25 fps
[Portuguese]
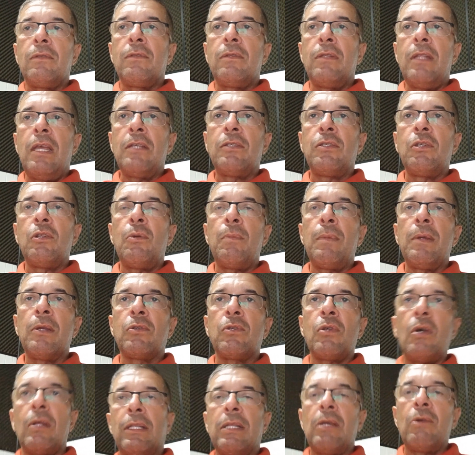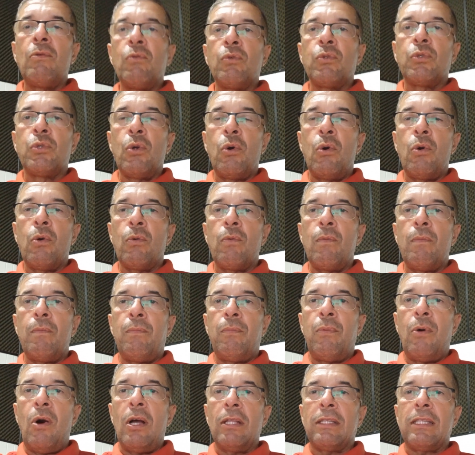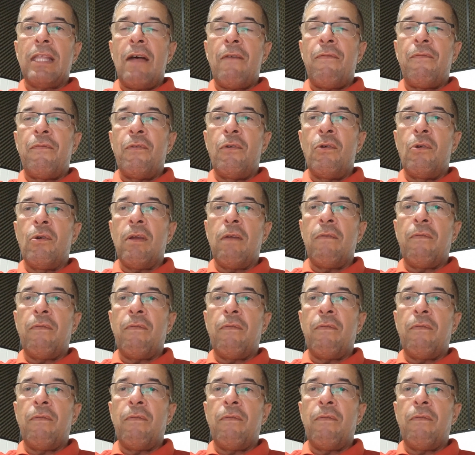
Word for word: Nesse domingo só tem um jogo: Botafogo